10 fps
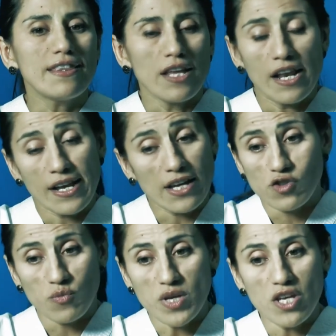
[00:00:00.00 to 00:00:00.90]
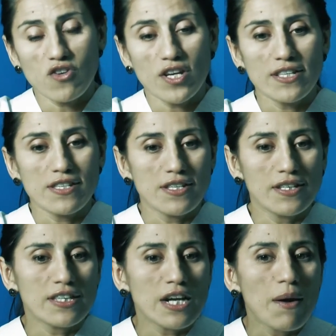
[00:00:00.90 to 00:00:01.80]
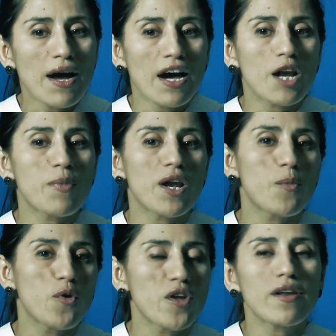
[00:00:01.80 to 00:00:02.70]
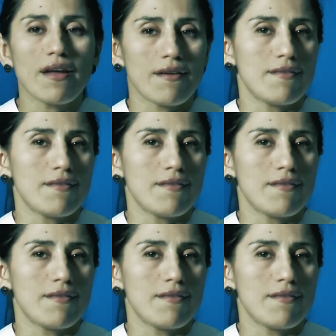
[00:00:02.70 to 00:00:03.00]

en el caso mío, que necesita trabajar para poder